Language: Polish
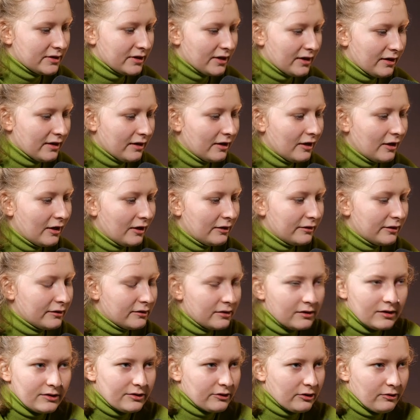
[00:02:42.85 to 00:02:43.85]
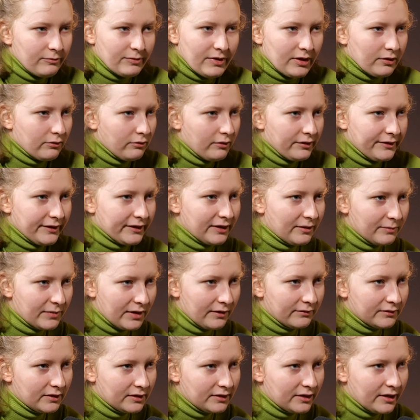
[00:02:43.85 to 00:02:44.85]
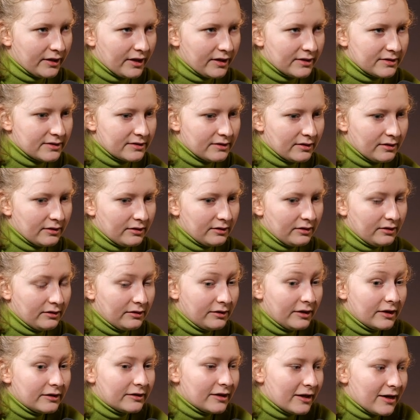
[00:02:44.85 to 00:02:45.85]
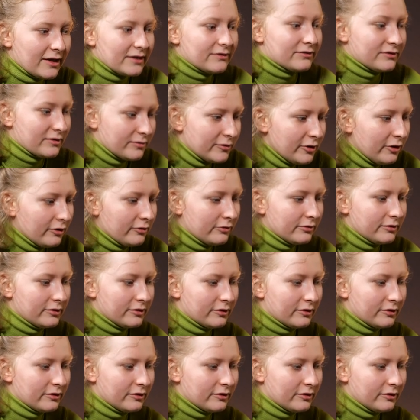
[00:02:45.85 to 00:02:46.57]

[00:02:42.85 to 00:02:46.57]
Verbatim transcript: że jedyne czego brakuje tak naprawdę teraz i nie teraz w tym roku,